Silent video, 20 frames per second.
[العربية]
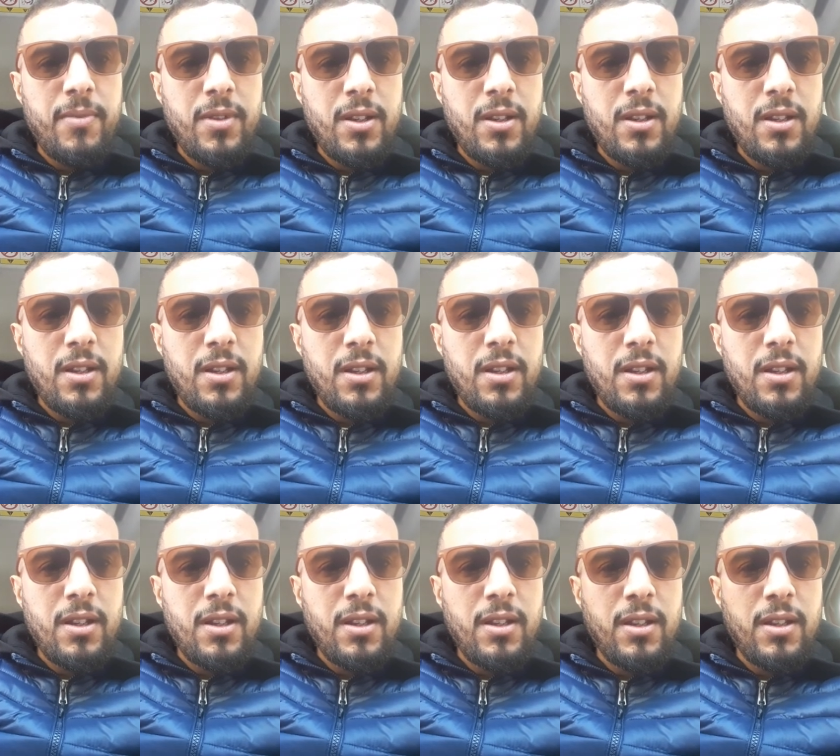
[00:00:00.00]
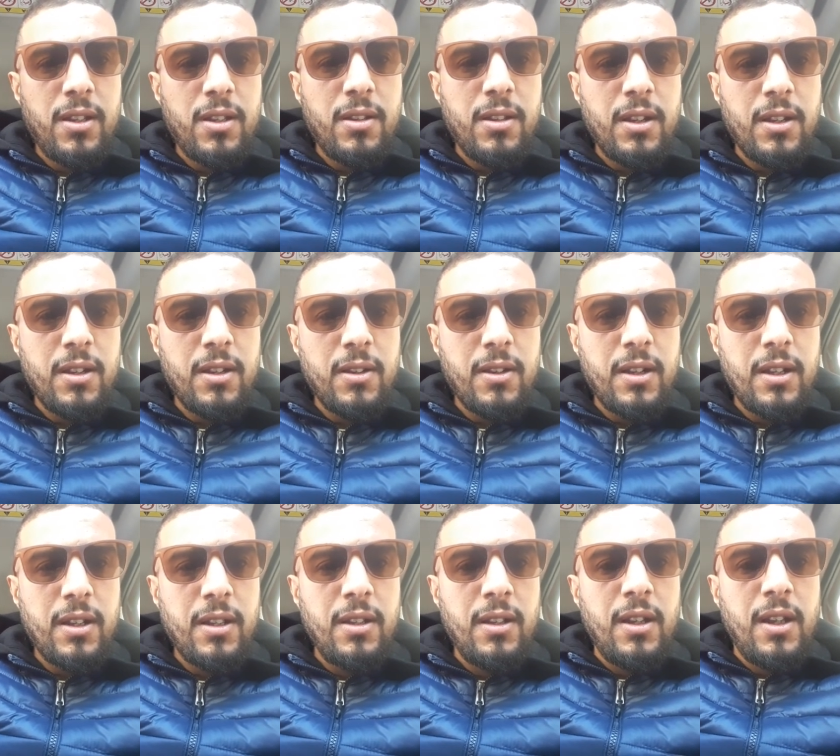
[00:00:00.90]
آه،
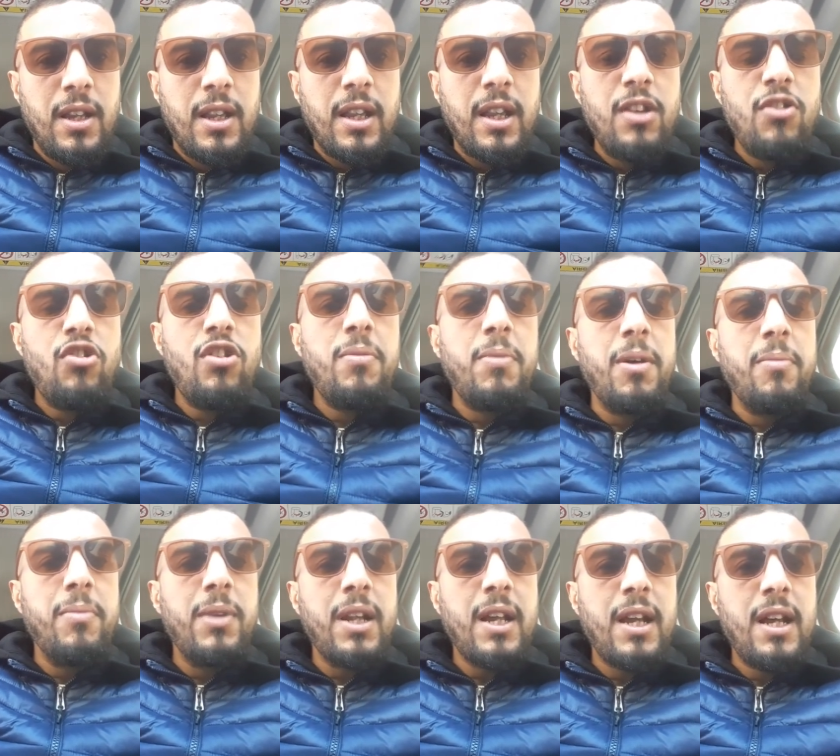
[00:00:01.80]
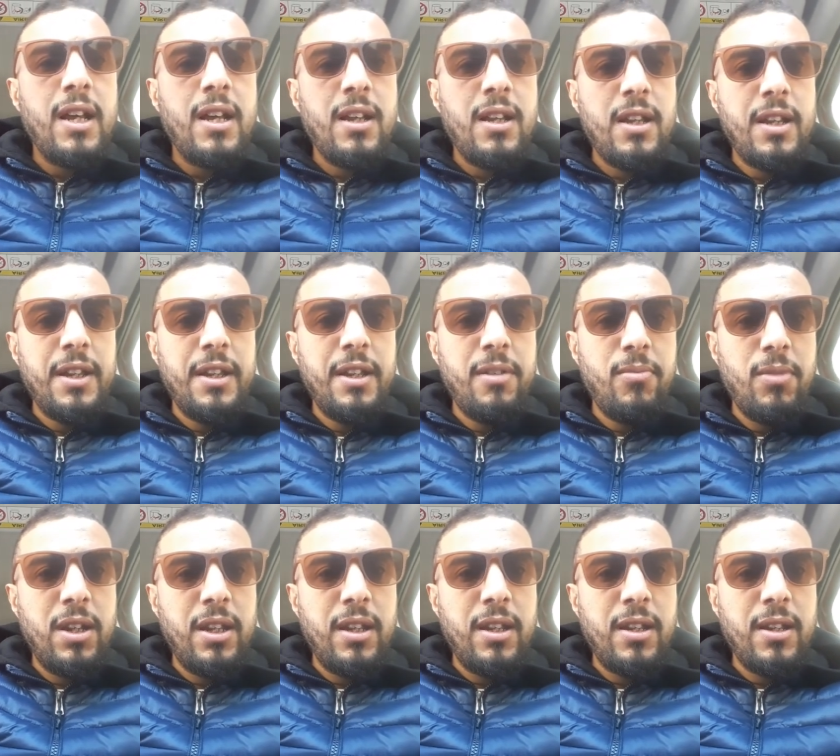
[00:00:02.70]
كيجيبها من الخ... يعني
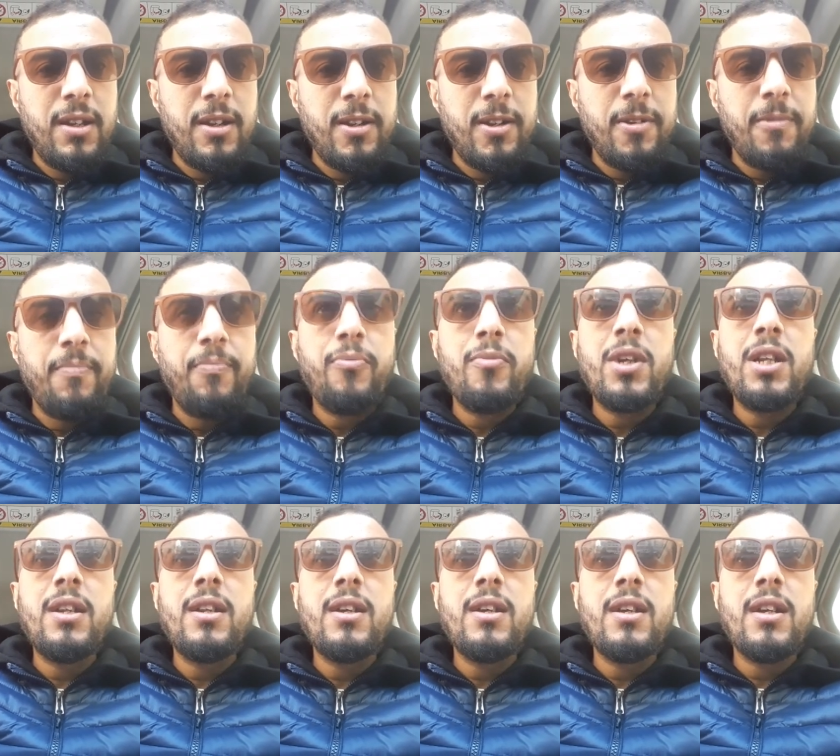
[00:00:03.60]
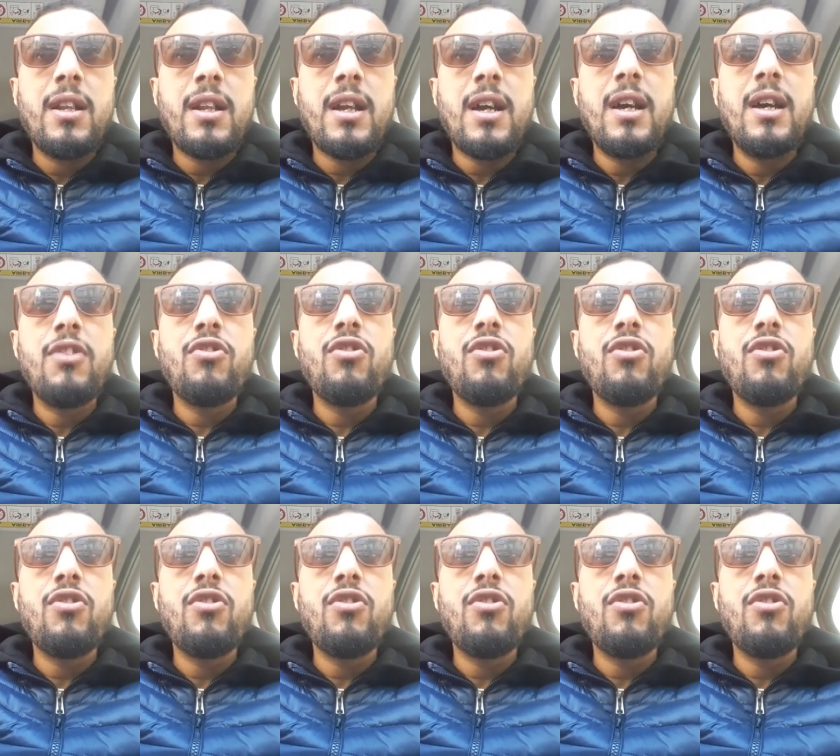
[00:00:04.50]
من آه، من الخارج